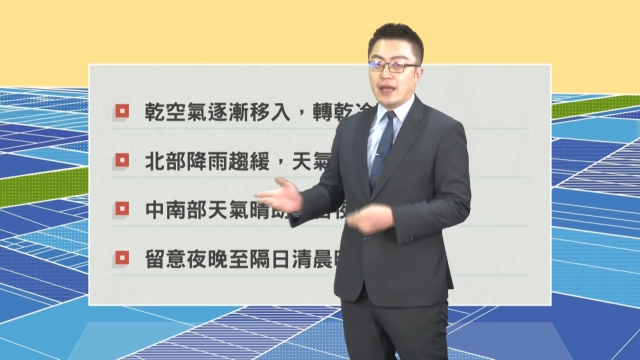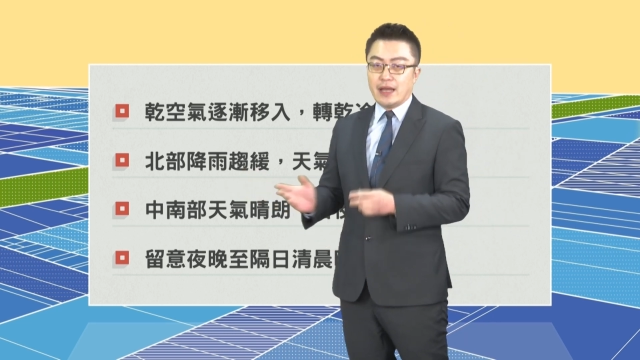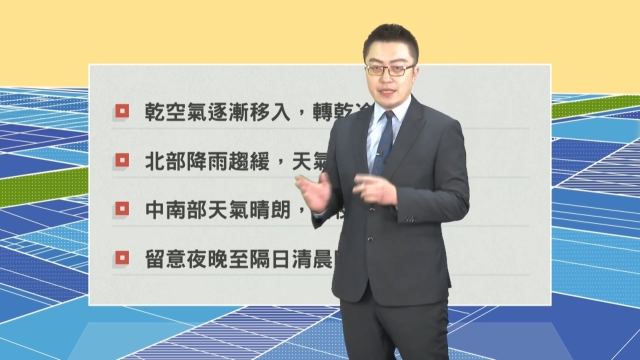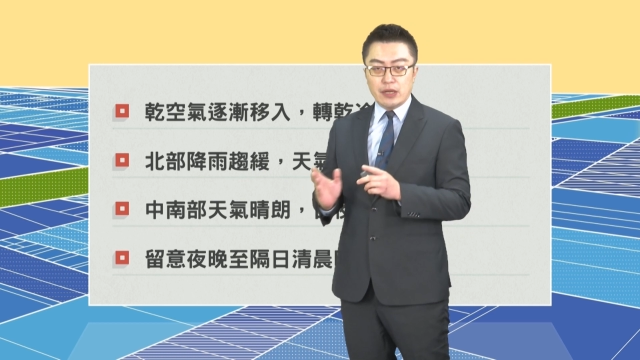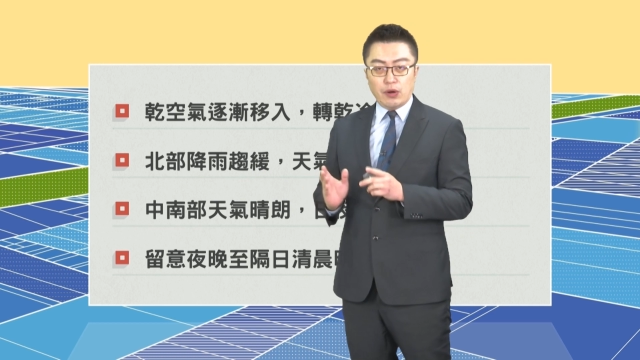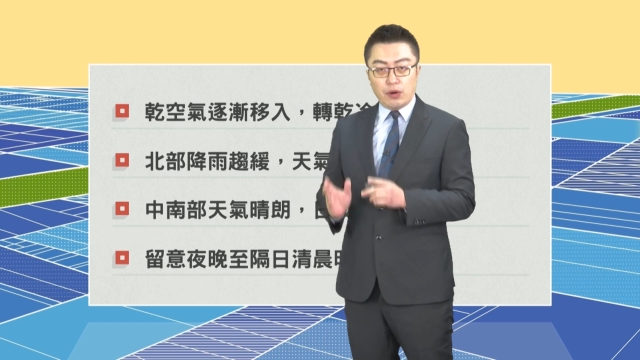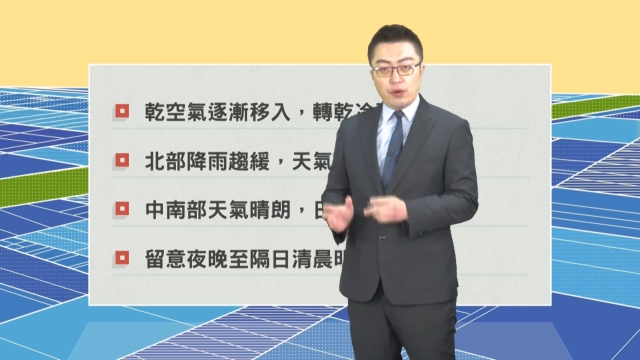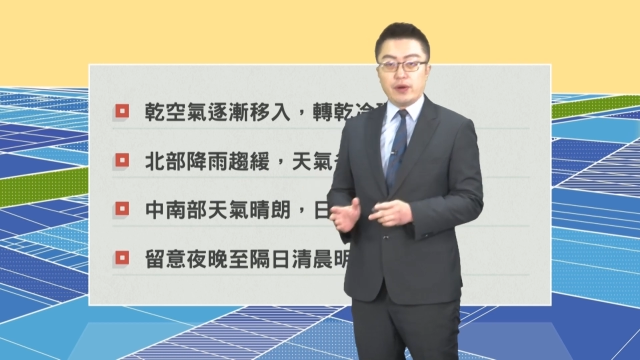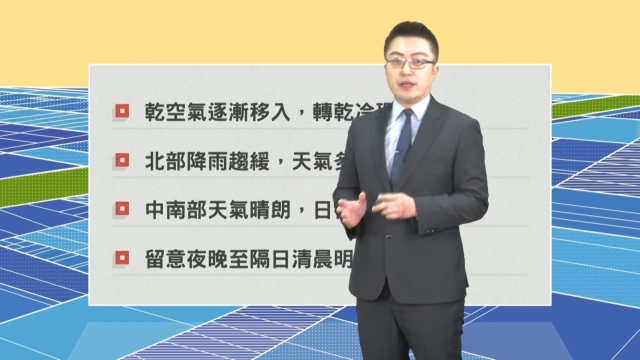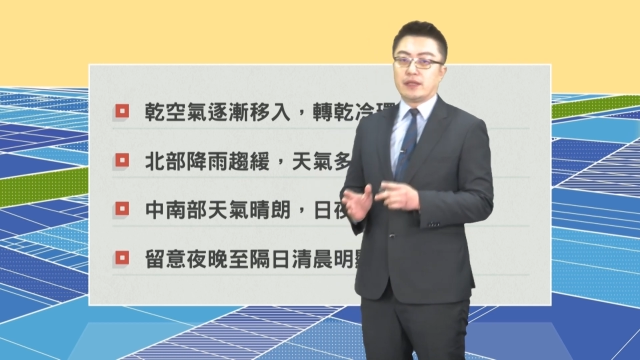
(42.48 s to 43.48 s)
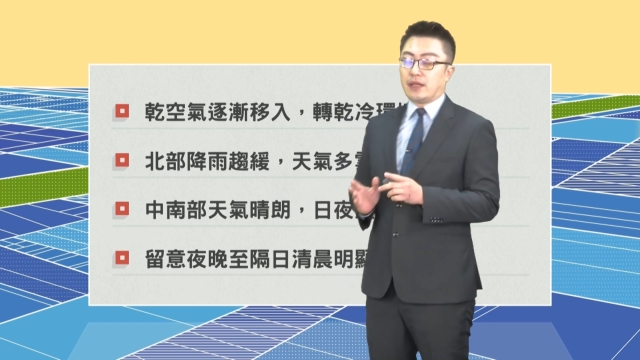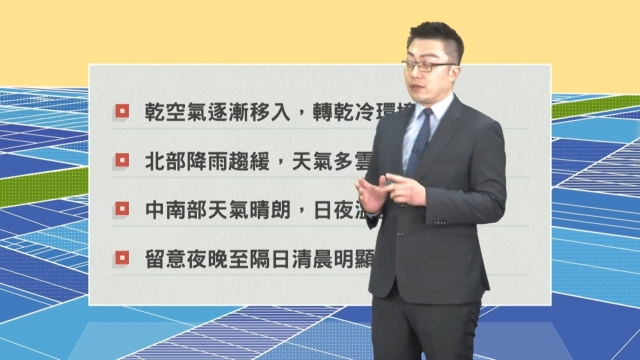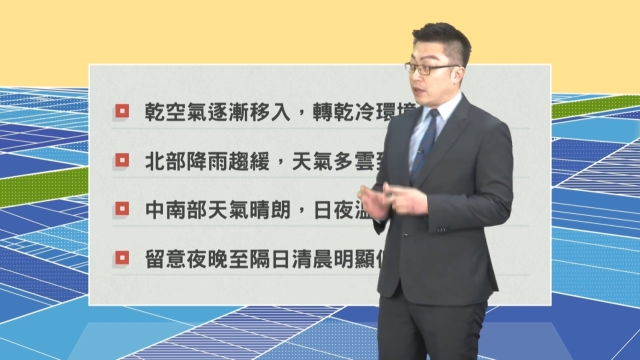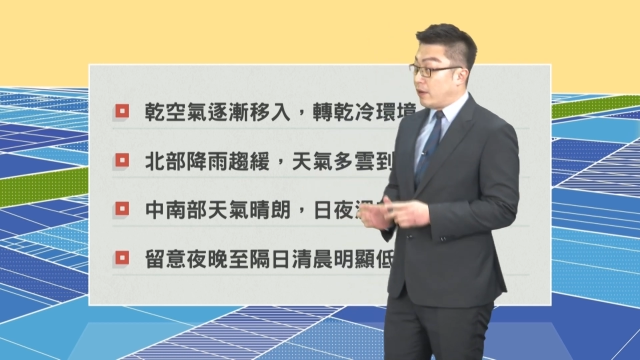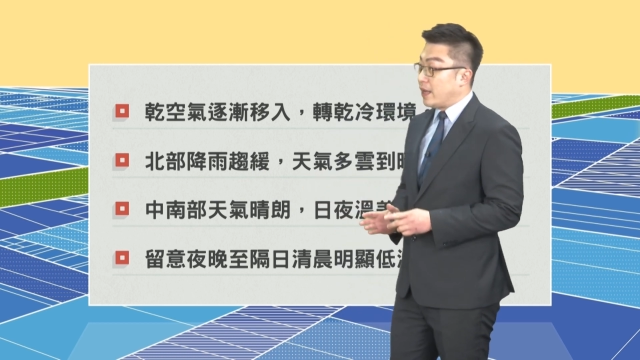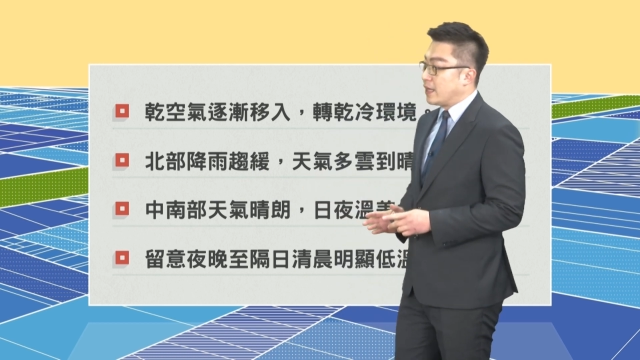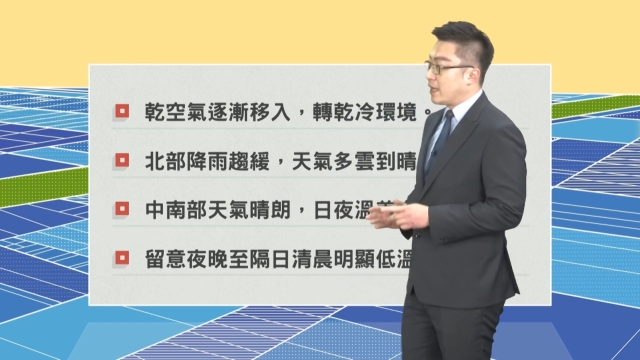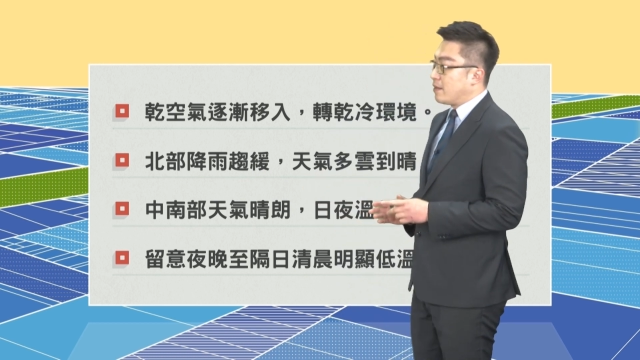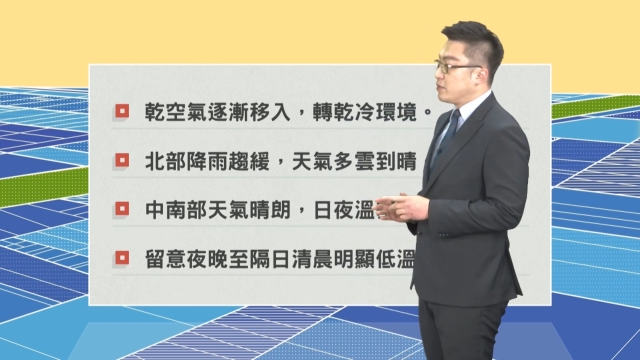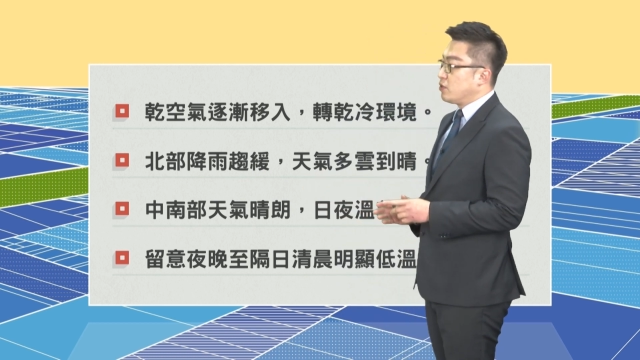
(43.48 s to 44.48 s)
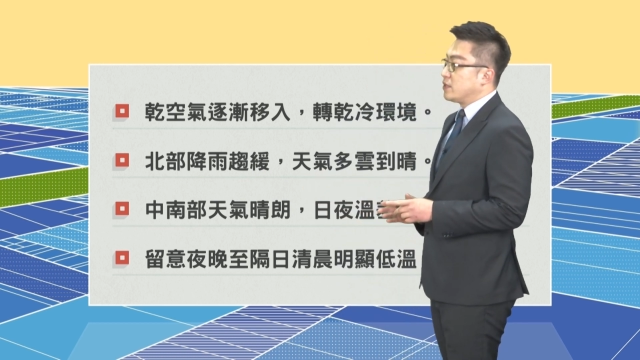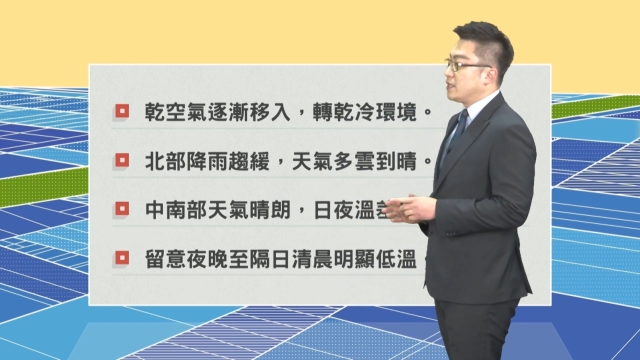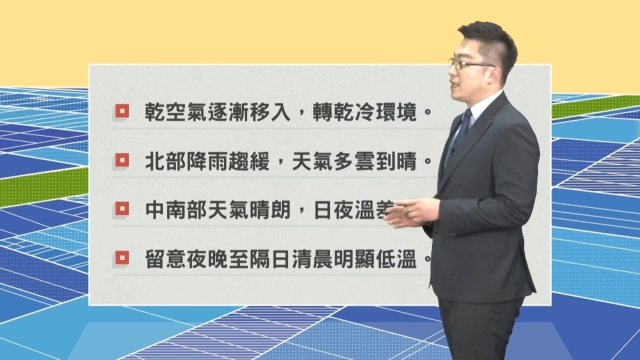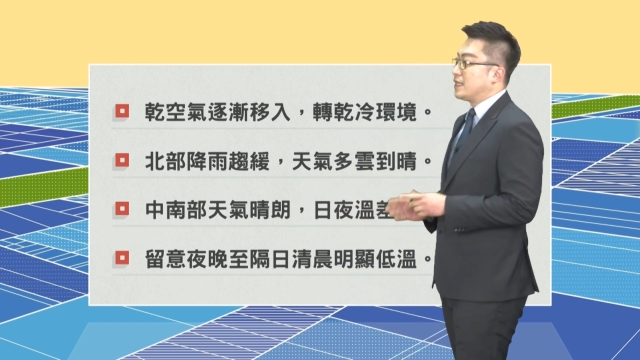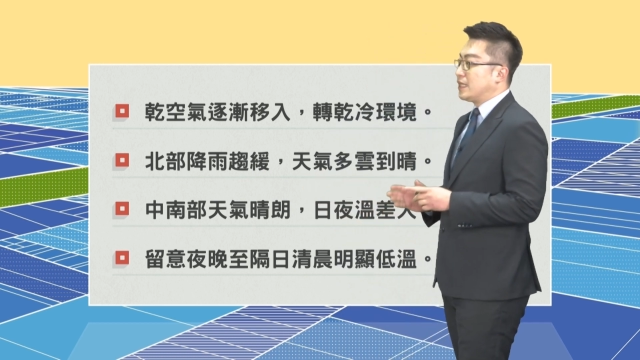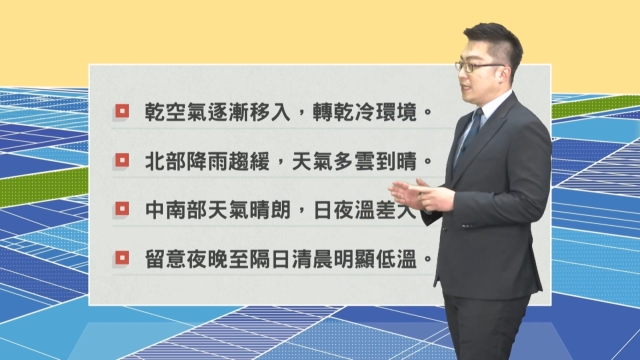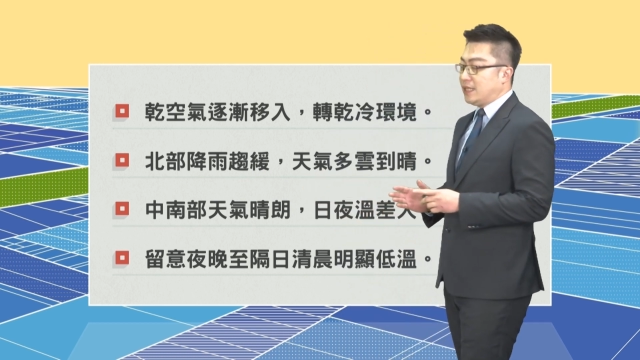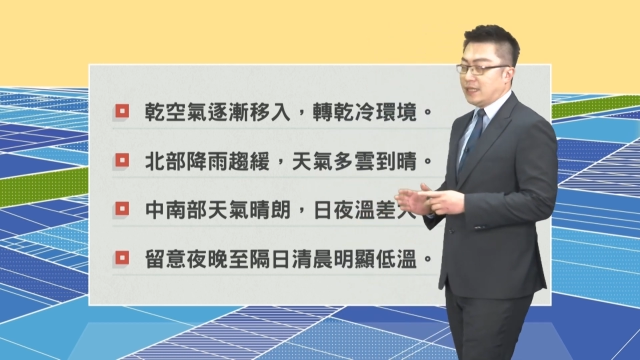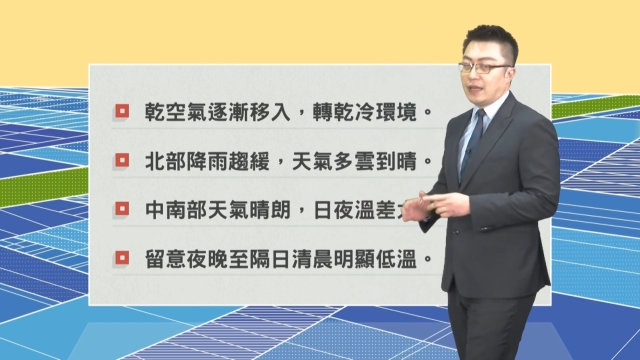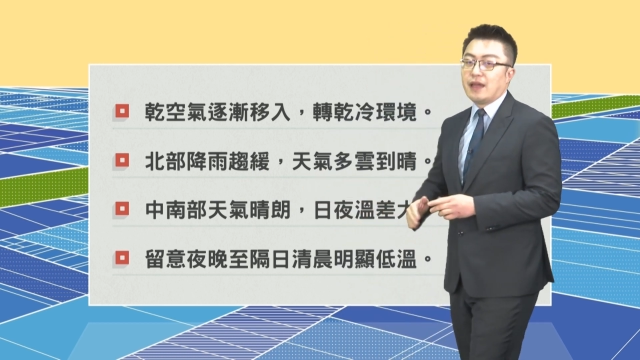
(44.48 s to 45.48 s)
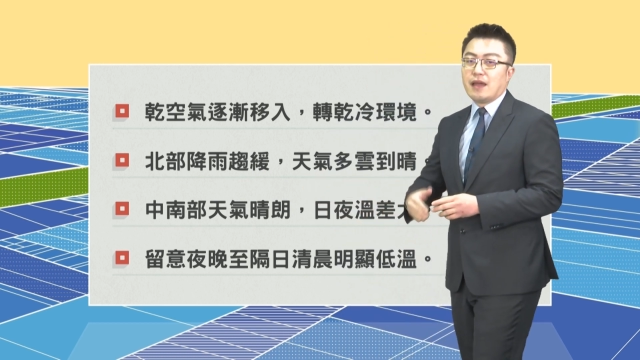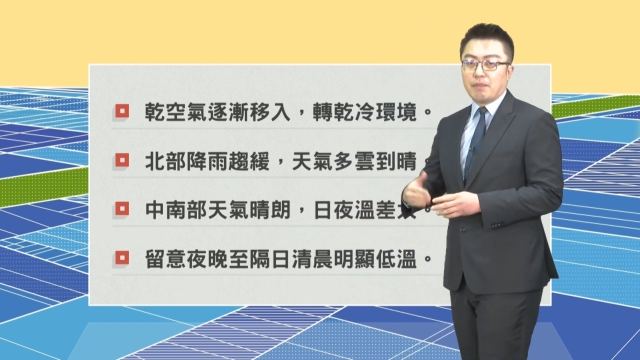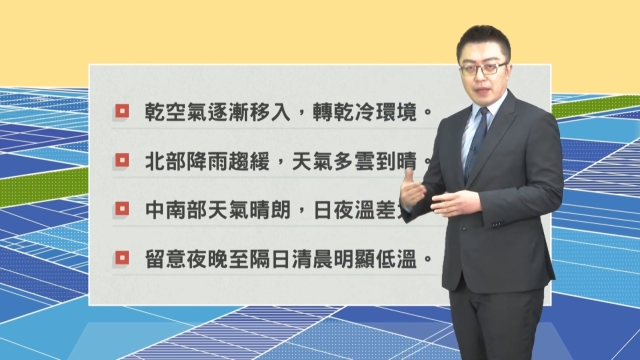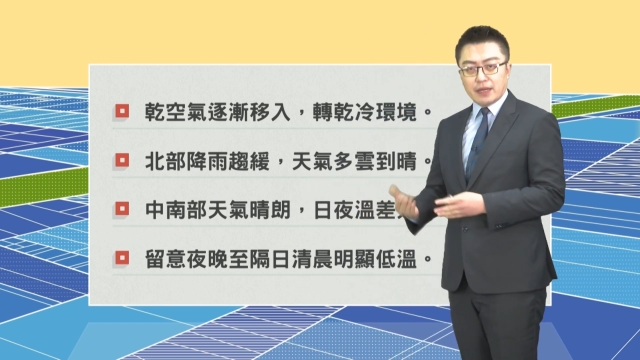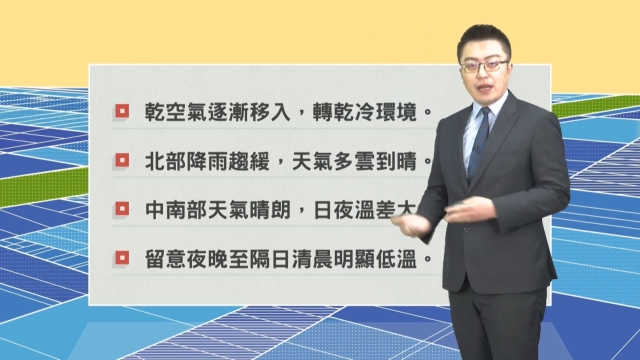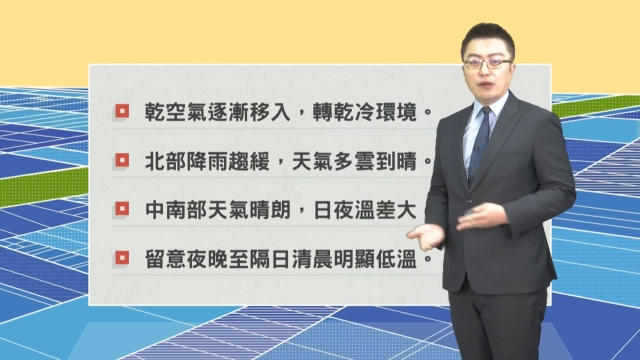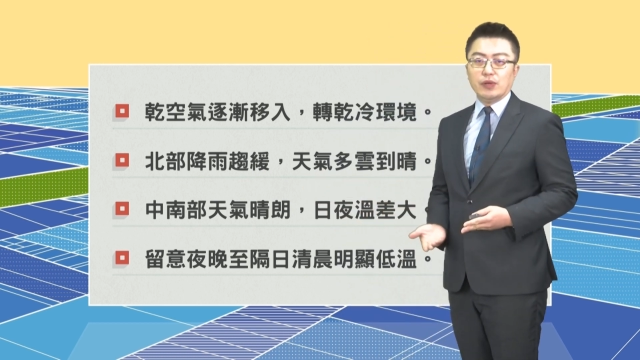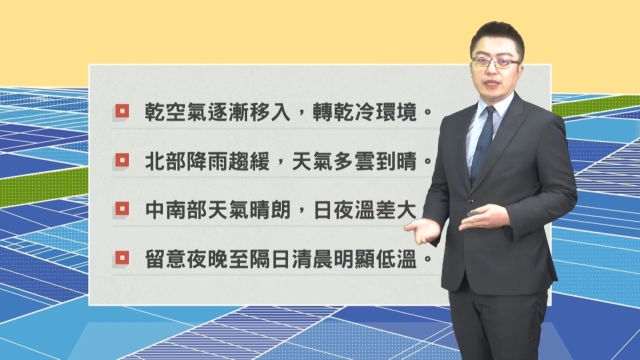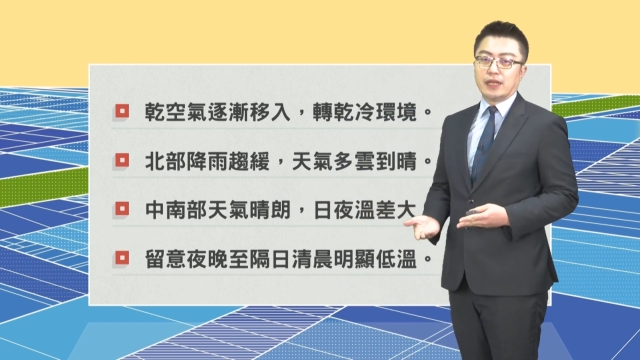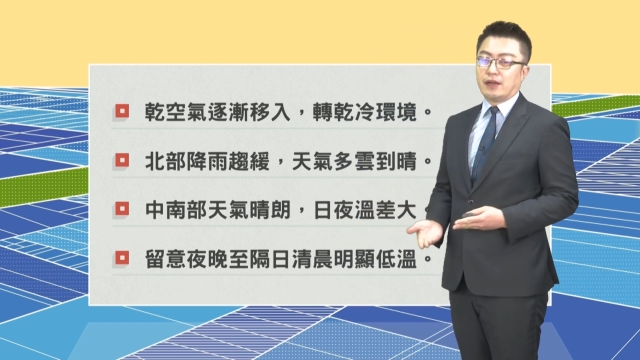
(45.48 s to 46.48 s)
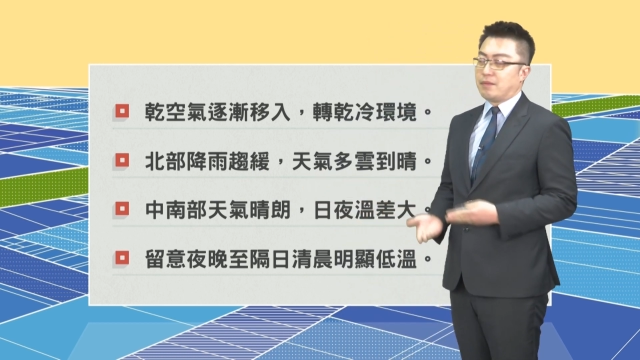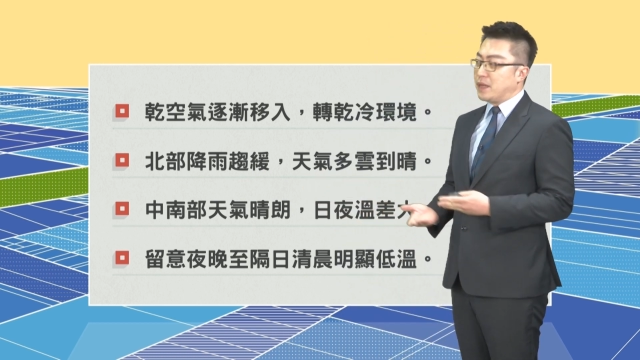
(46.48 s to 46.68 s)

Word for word: 而且落雨会豆豆来减少，而且这天气会变个较稳定诶，